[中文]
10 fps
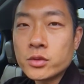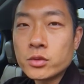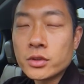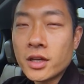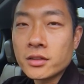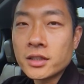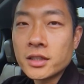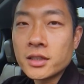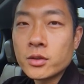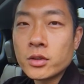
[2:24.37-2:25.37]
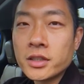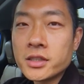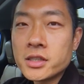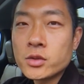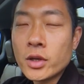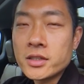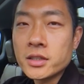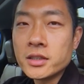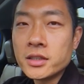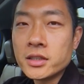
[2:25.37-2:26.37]
主要的会选
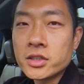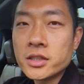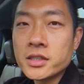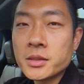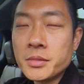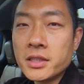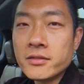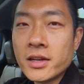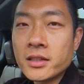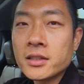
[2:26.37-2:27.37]
择的一个车型 minivan，